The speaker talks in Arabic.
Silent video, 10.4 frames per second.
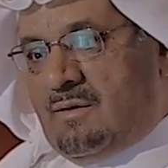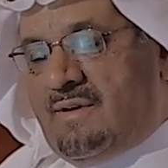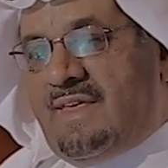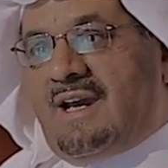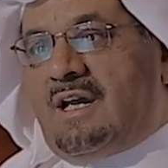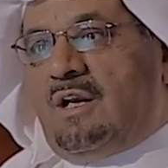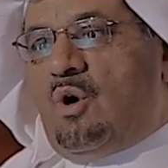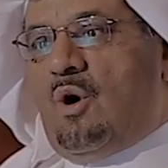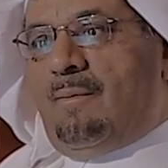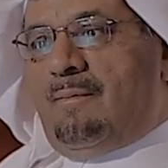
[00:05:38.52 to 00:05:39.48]
في ذاك
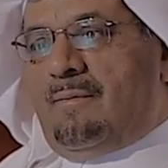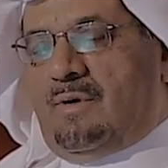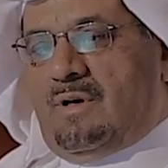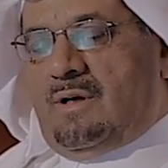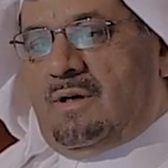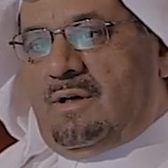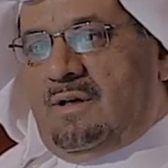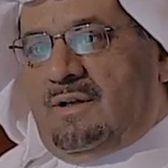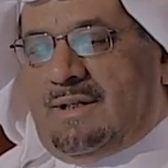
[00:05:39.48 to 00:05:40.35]
اليوم آه،